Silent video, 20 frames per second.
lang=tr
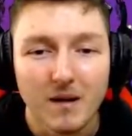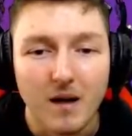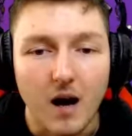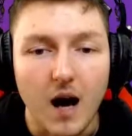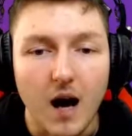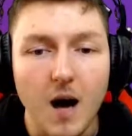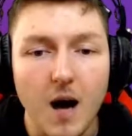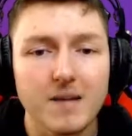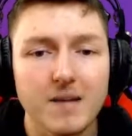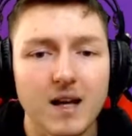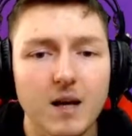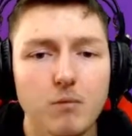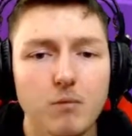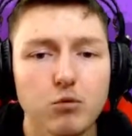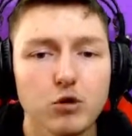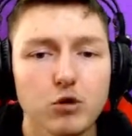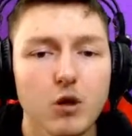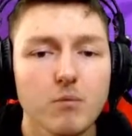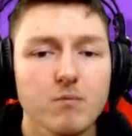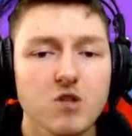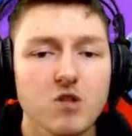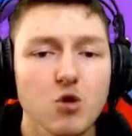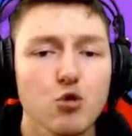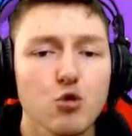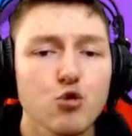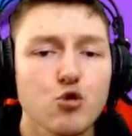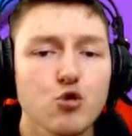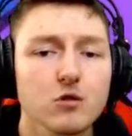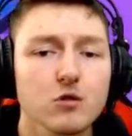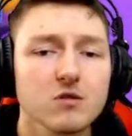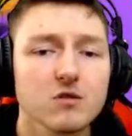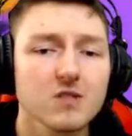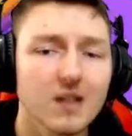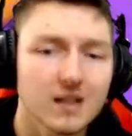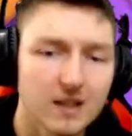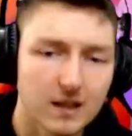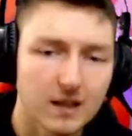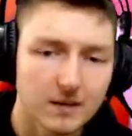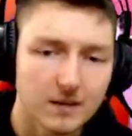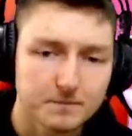Abi bir dakika buradan bir şey uçuyordu
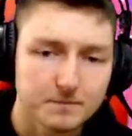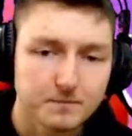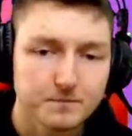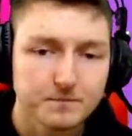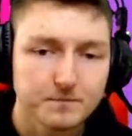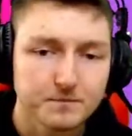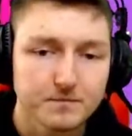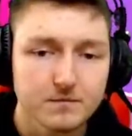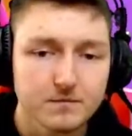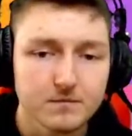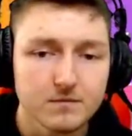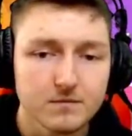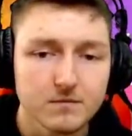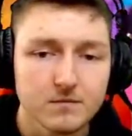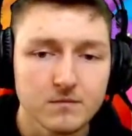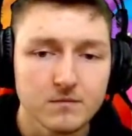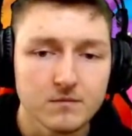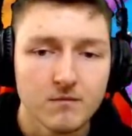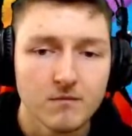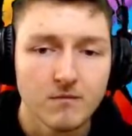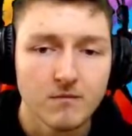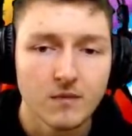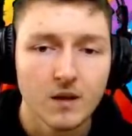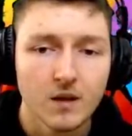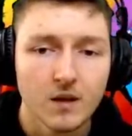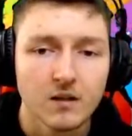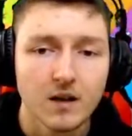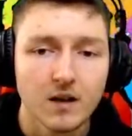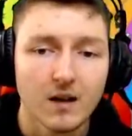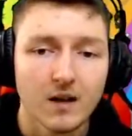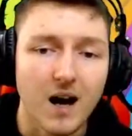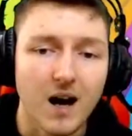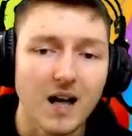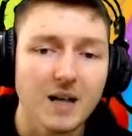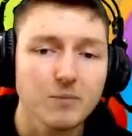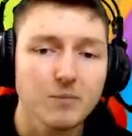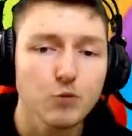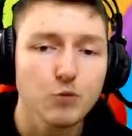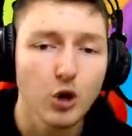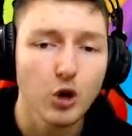sanki. Ya
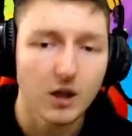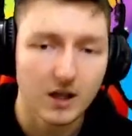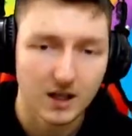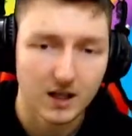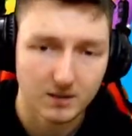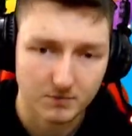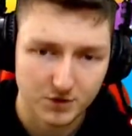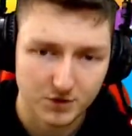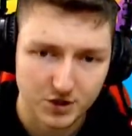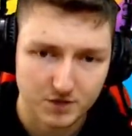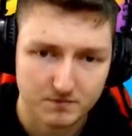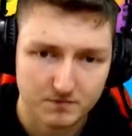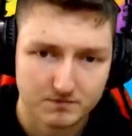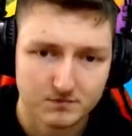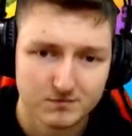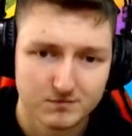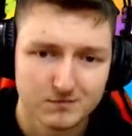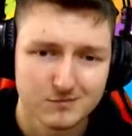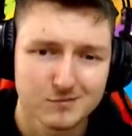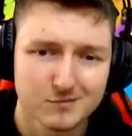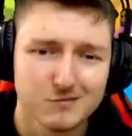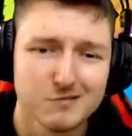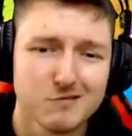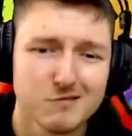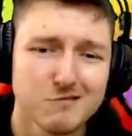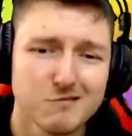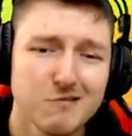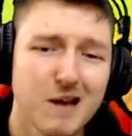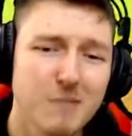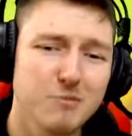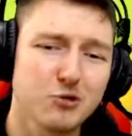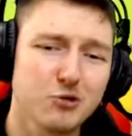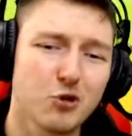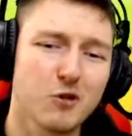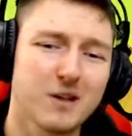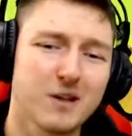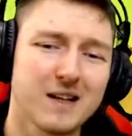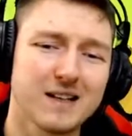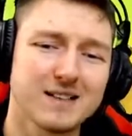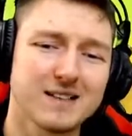aklımda öyle kalmış. Ve bir
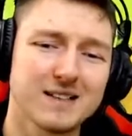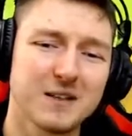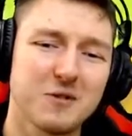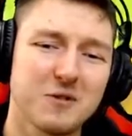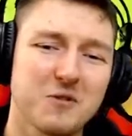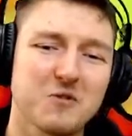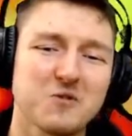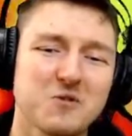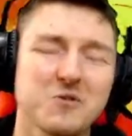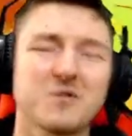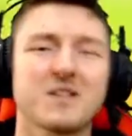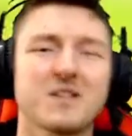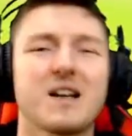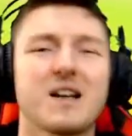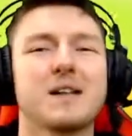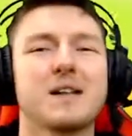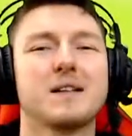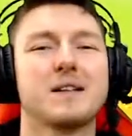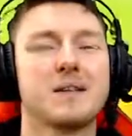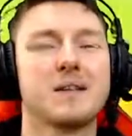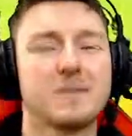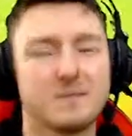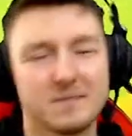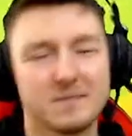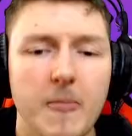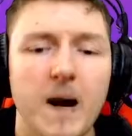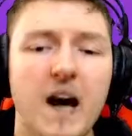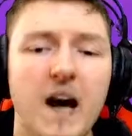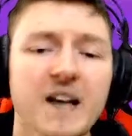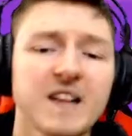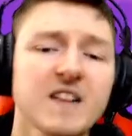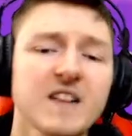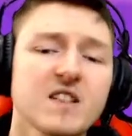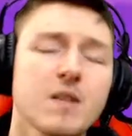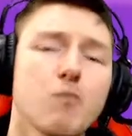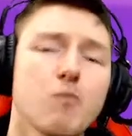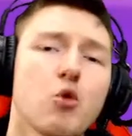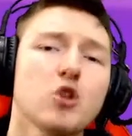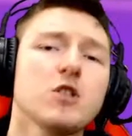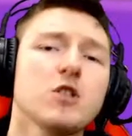sonraki haritada görüşürüz kankalarım.
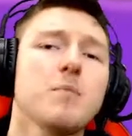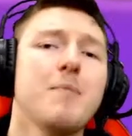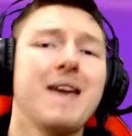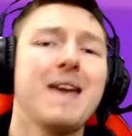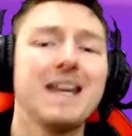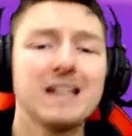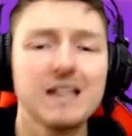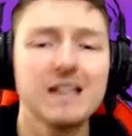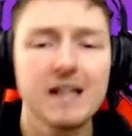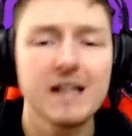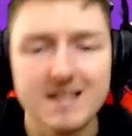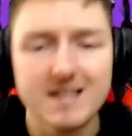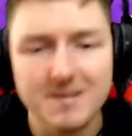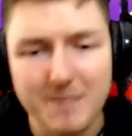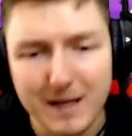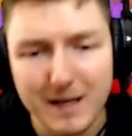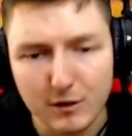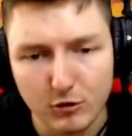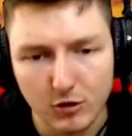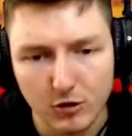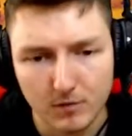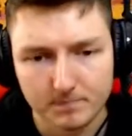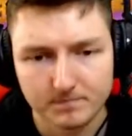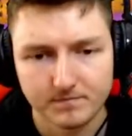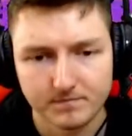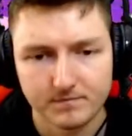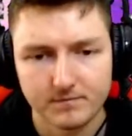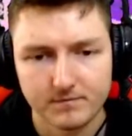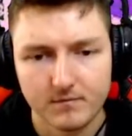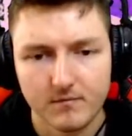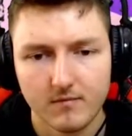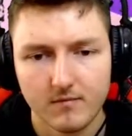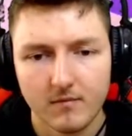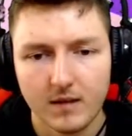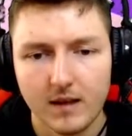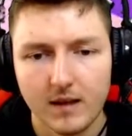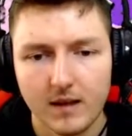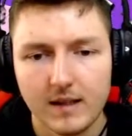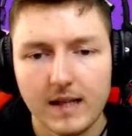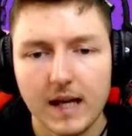Arkadaşlar burada beğenilerinizi bekliyorum.
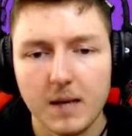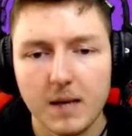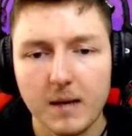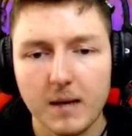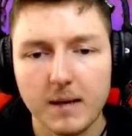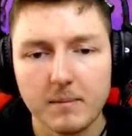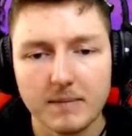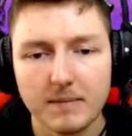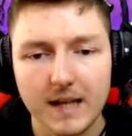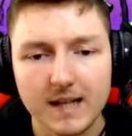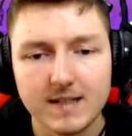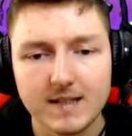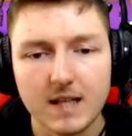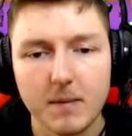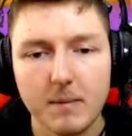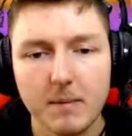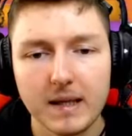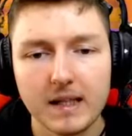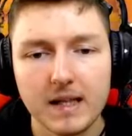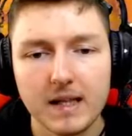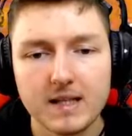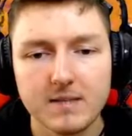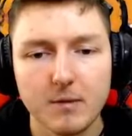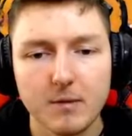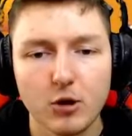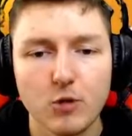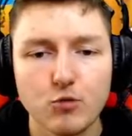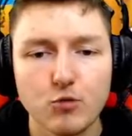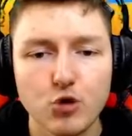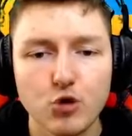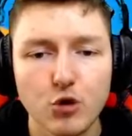Yani bakın gerçekten beğenilerinizi bekliyorum.